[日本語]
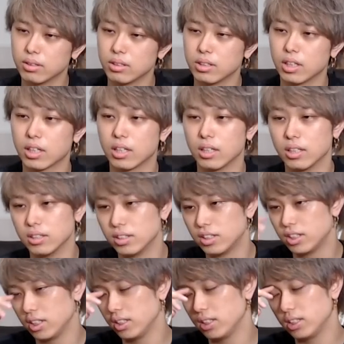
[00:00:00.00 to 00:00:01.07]
なんか
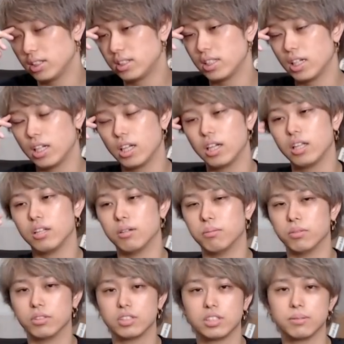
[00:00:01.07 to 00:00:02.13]
人生の
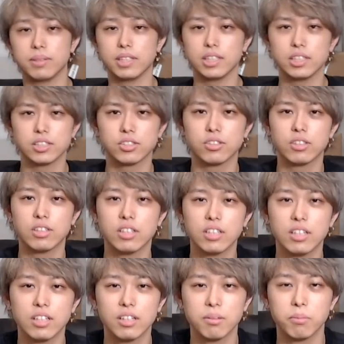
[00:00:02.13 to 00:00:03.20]

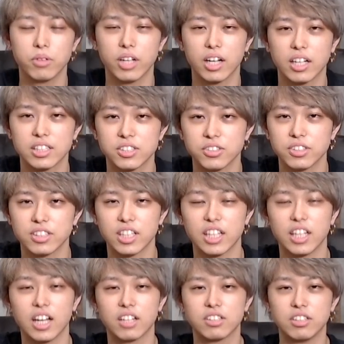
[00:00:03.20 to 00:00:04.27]
モチベーションもなんかそんな
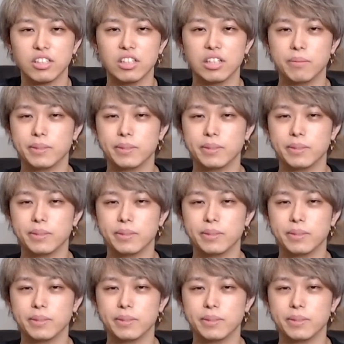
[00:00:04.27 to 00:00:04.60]
なく、